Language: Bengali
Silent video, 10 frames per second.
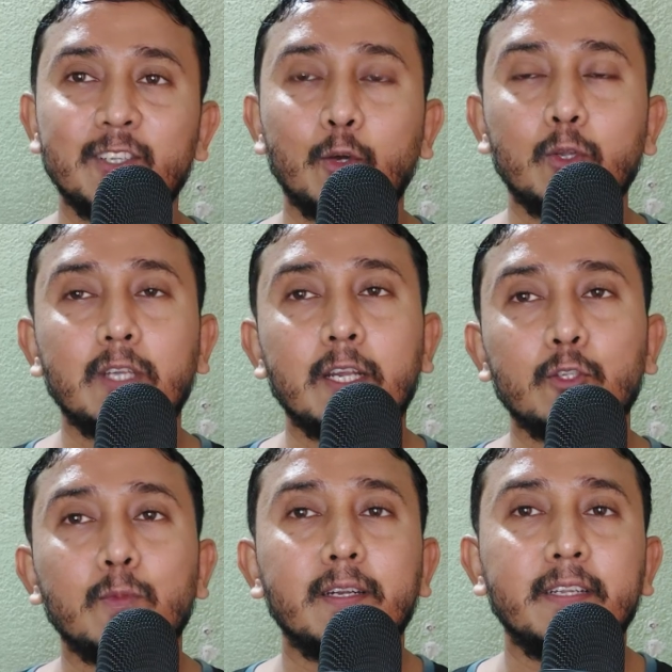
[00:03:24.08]
আর ধরো
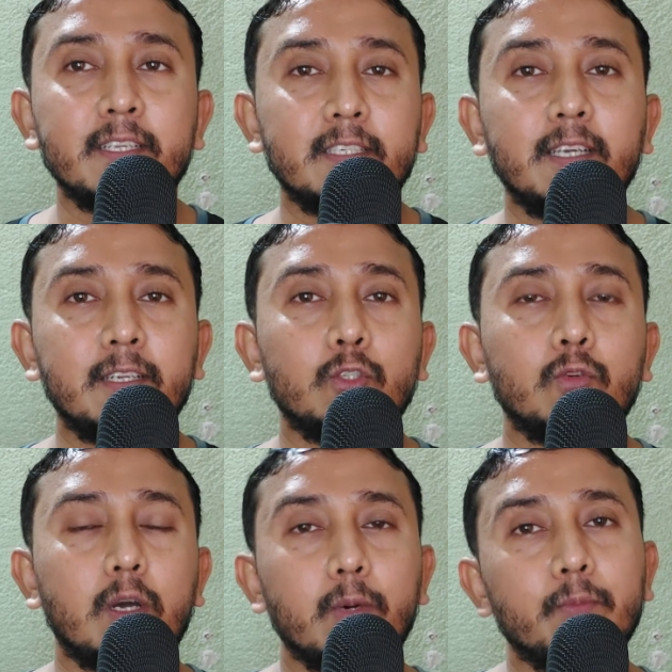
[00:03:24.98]
যারা তোমরা নেক্সট ইয়ারের
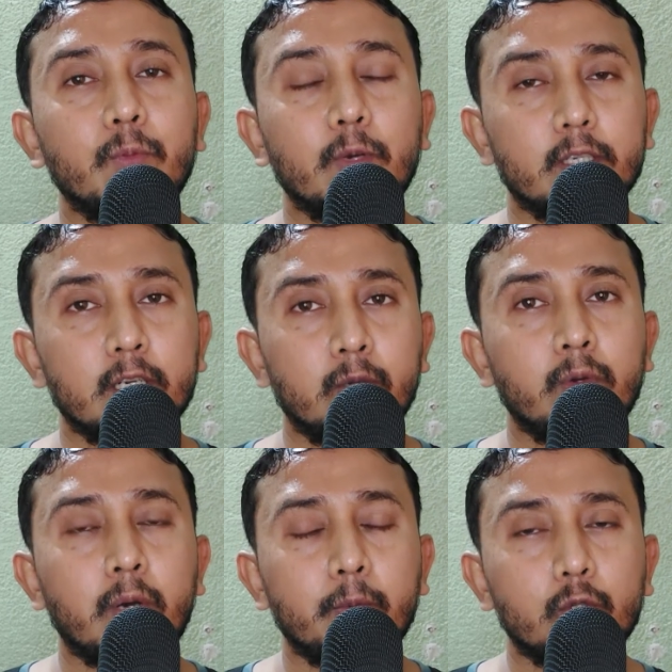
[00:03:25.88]
জন্য আবার প্রিপারেশন
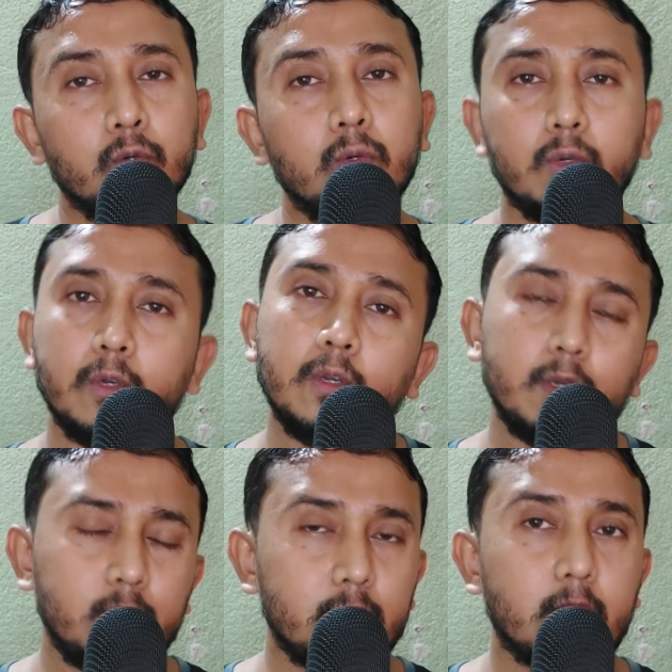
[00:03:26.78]
নেবে ভাবছো
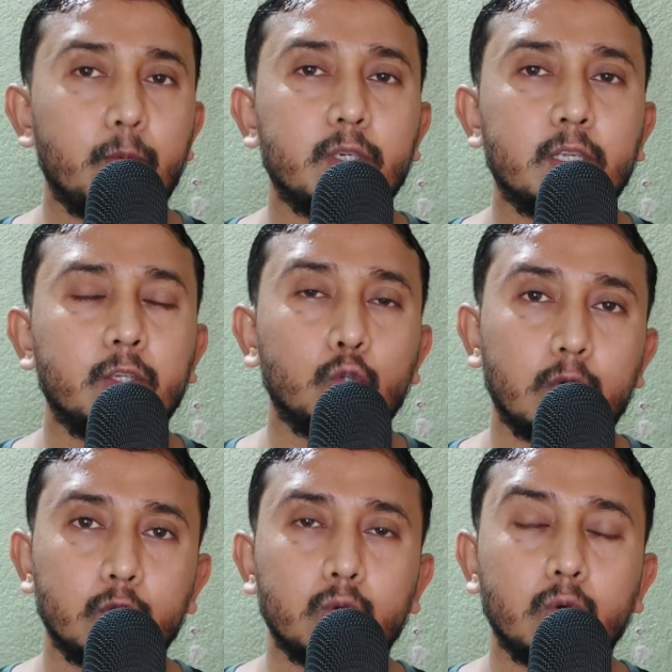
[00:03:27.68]
তারা আমার সাথে
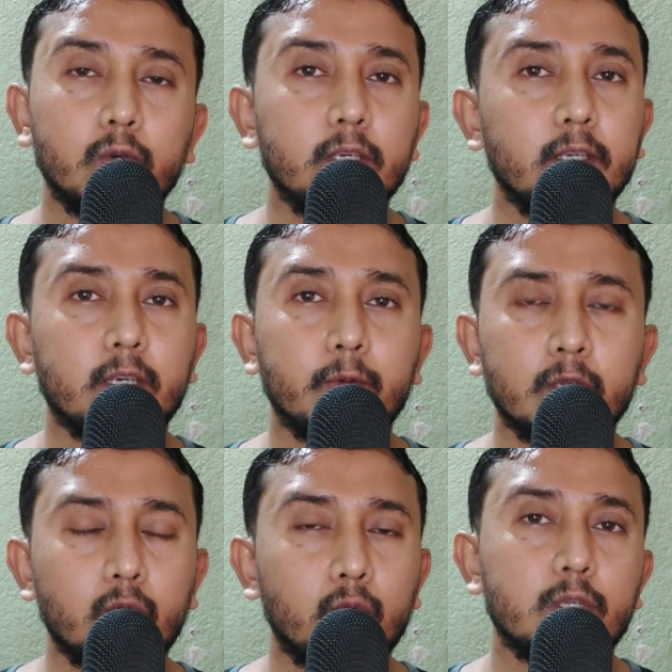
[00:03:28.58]
যোগাযোগ করো ঠিক আছে
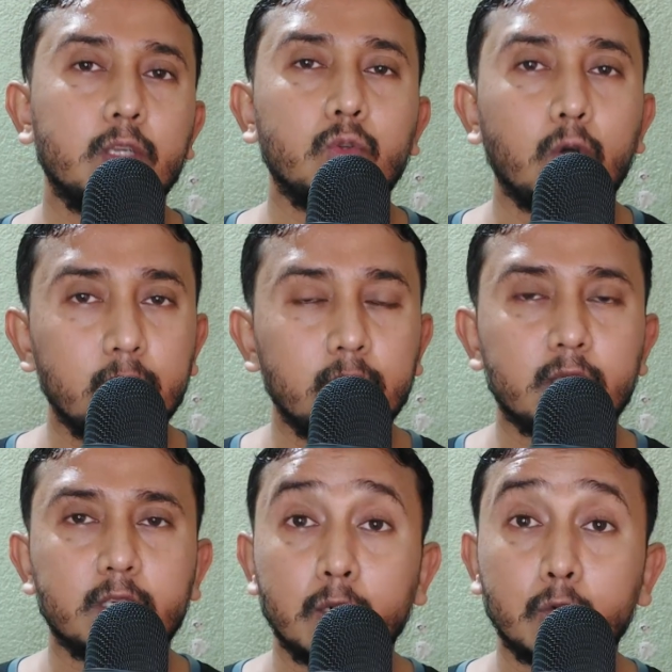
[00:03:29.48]
আমাদের কোর্স কিন্তু অলরেডি
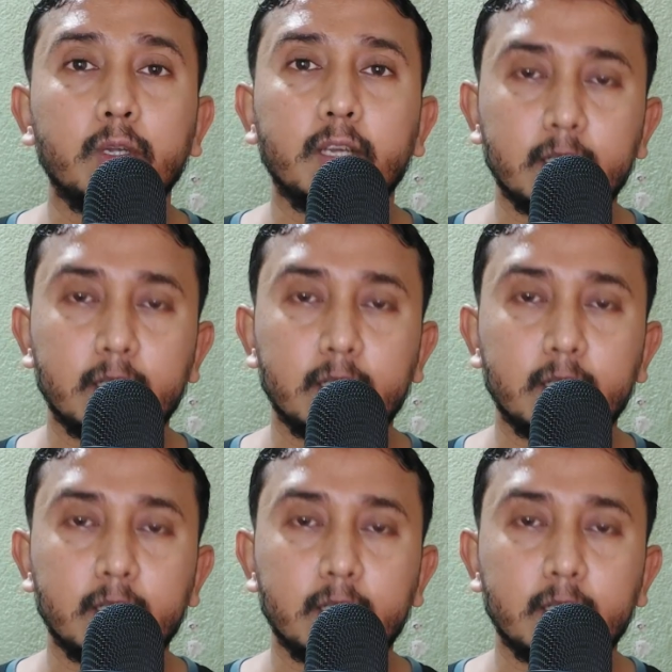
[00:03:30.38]
স্টার্ট হয়ে